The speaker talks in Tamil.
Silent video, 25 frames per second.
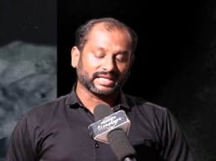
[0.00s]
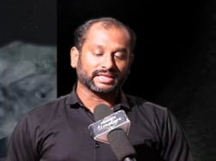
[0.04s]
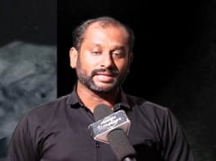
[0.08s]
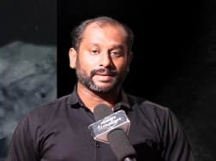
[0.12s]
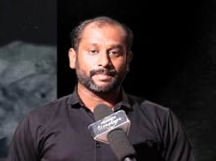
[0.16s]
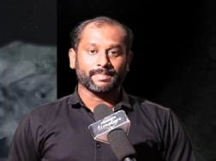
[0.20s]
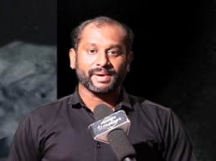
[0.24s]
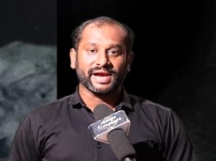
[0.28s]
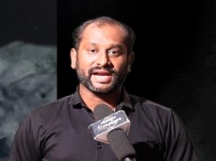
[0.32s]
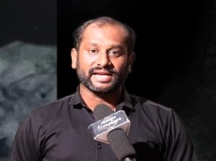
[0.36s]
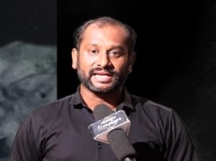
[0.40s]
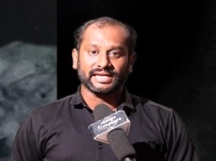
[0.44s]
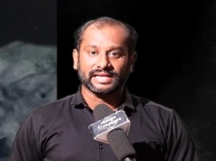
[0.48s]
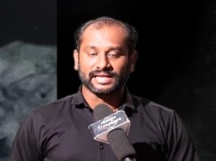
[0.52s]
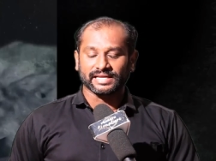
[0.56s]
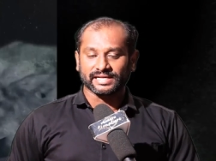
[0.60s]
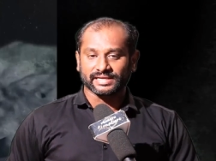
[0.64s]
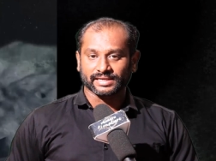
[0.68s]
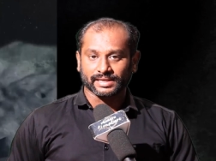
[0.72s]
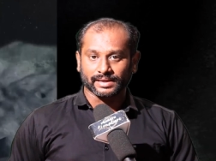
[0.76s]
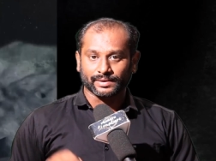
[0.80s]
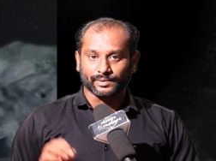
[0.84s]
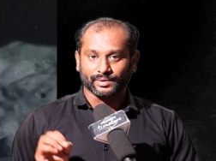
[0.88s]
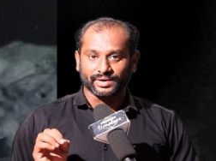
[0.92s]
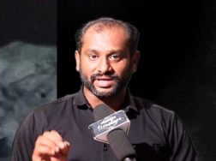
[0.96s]
அந்த பேட்டியில்
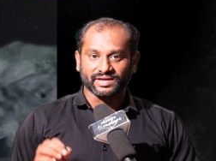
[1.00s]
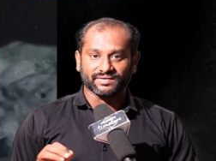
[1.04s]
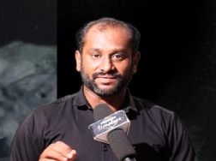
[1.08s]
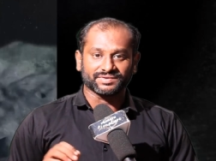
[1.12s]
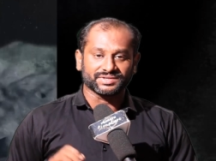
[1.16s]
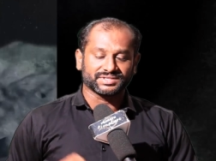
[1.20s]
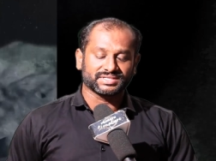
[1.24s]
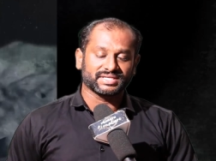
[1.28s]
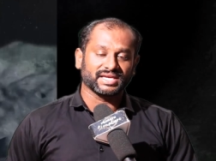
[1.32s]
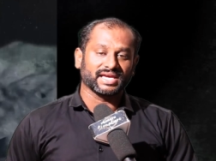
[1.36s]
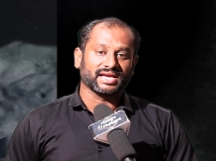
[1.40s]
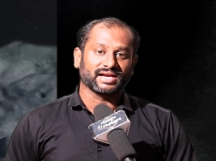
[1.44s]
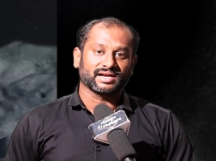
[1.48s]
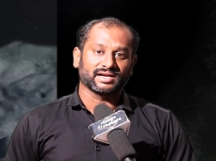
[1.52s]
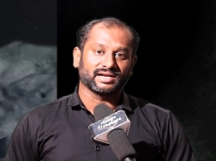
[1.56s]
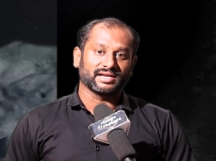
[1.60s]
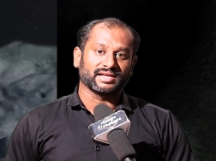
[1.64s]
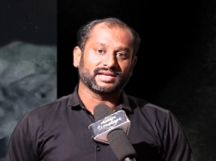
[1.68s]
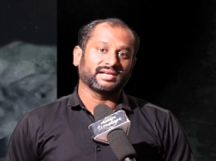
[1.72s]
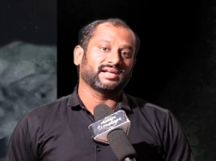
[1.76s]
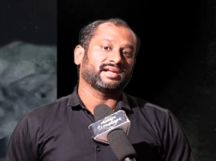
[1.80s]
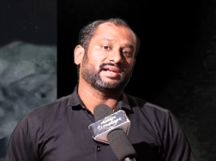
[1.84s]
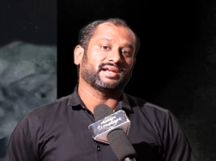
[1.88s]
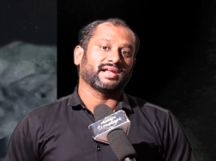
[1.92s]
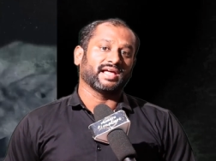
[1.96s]
இருக்கக்கூடிய
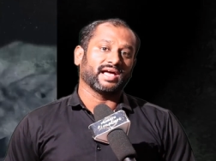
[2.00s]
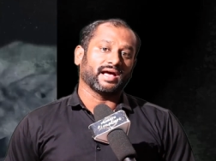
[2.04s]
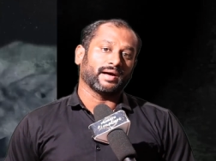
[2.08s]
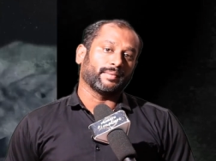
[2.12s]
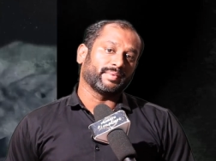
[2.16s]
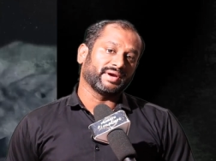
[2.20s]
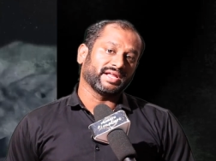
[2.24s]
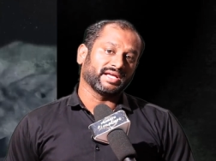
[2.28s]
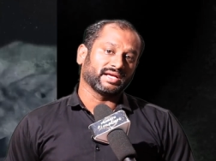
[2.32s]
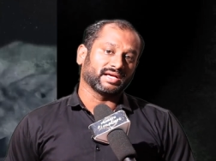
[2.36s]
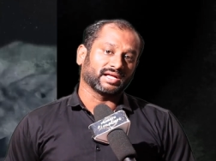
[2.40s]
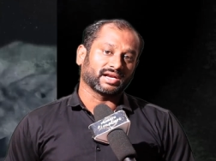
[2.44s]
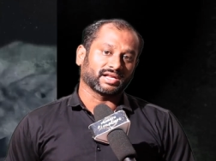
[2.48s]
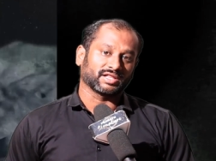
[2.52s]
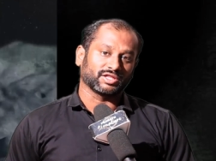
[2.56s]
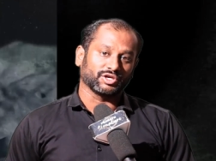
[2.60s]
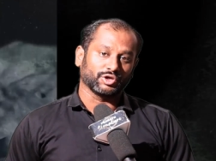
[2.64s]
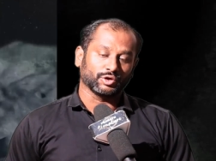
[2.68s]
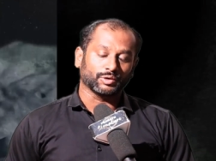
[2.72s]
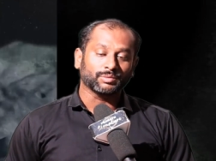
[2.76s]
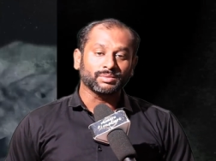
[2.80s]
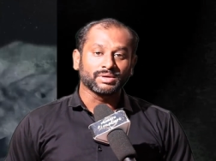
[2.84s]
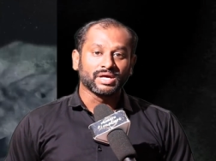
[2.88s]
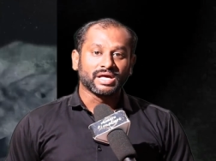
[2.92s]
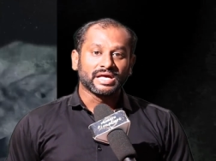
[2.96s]
விஷயங்கள் என்னென்ன
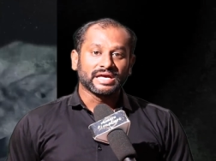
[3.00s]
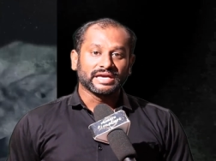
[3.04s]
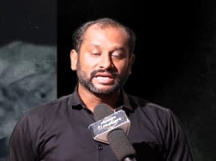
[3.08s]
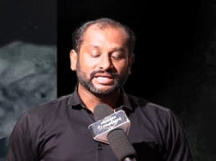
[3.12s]
அப்படிங்கிறதையும்